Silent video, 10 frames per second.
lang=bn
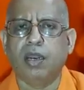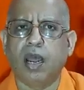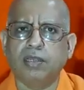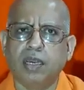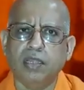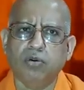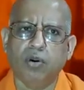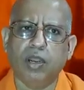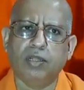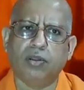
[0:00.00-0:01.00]
রাজা কি
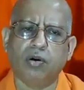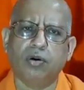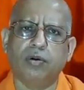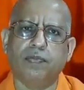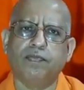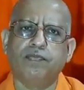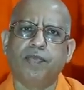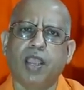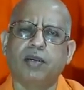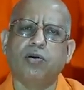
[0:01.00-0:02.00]
করলেন তখন
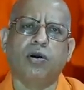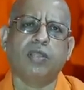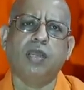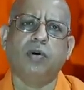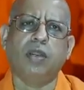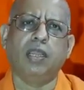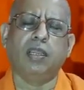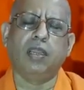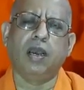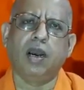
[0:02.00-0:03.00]
একটা কথায় বলে
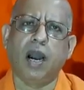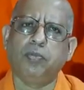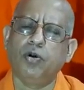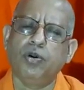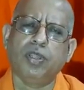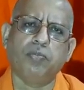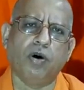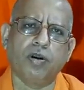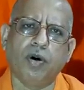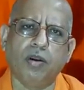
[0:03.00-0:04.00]
আপন হতে
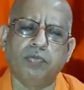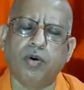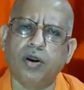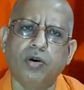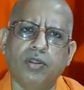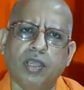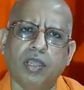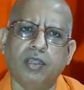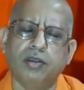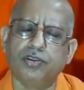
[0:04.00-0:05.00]
পর ভালো পর হতে
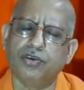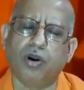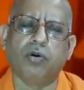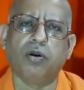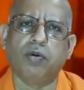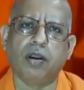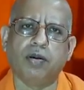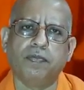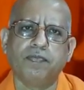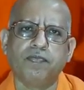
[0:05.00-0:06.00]
জঙ্গল ভালো